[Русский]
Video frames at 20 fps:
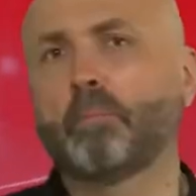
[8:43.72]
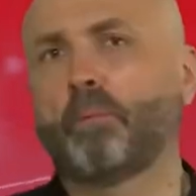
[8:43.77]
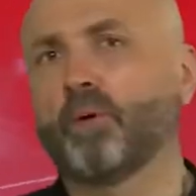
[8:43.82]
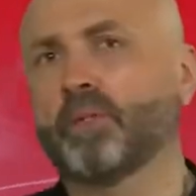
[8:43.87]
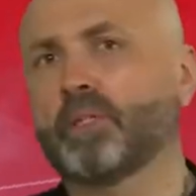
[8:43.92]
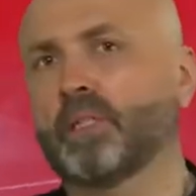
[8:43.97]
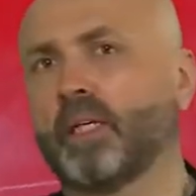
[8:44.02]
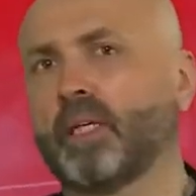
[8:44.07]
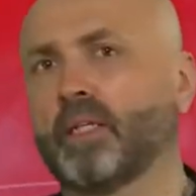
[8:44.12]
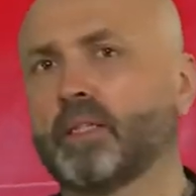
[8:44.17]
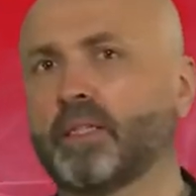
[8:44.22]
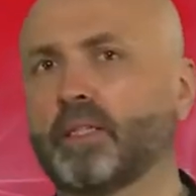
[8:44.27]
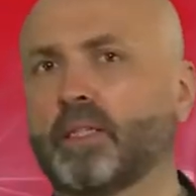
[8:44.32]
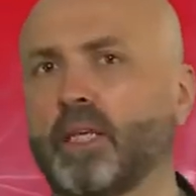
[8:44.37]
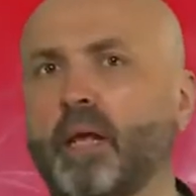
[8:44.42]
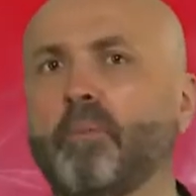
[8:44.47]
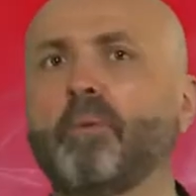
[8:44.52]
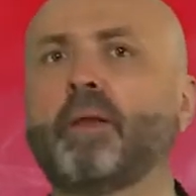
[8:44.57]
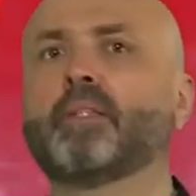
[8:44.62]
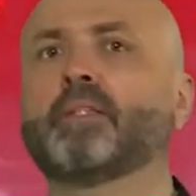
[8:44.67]
После
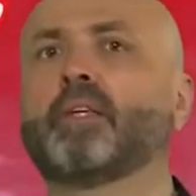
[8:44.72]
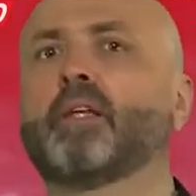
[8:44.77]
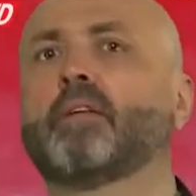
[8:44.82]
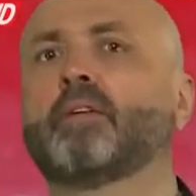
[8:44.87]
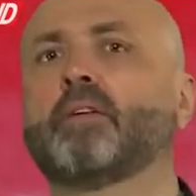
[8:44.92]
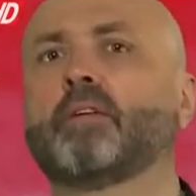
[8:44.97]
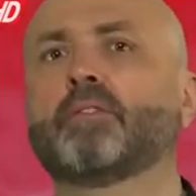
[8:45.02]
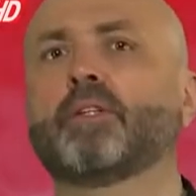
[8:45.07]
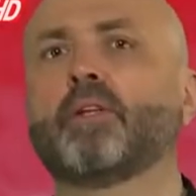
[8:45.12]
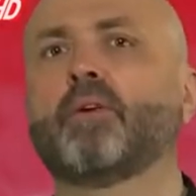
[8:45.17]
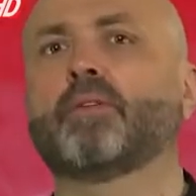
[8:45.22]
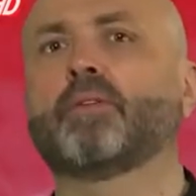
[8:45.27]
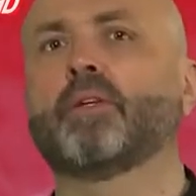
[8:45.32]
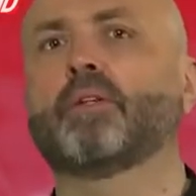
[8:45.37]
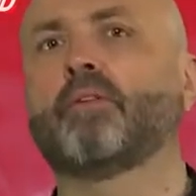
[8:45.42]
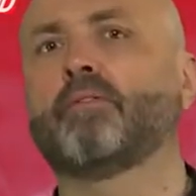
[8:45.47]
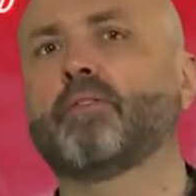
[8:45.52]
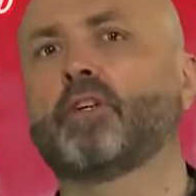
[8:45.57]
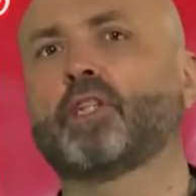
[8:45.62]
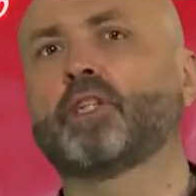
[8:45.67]
стремительного
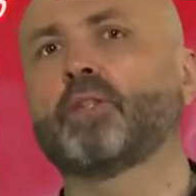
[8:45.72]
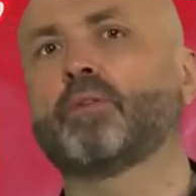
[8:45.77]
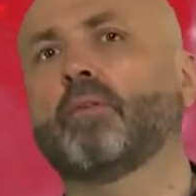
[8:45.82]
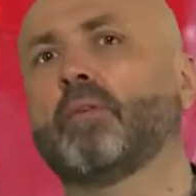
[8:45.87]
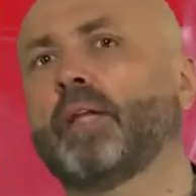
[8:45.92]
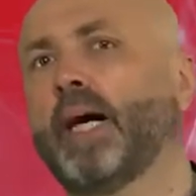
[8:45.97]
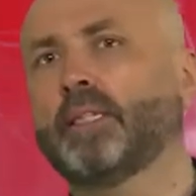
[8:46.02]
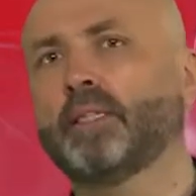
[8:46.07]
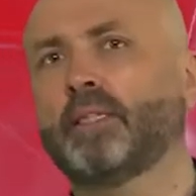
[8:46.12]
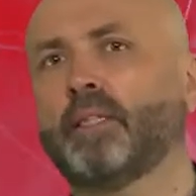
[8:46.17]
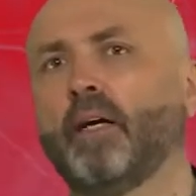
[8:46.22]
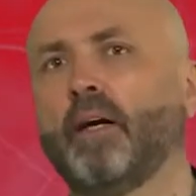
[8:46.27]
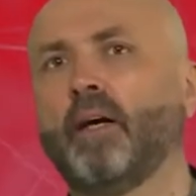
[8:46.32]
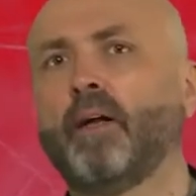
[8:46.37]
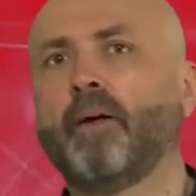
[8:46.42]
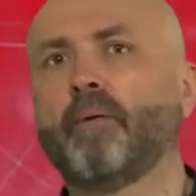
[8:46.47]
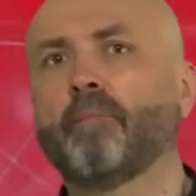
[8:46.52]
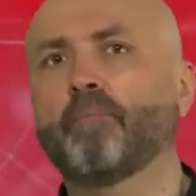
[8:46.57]
взлета на вершину власти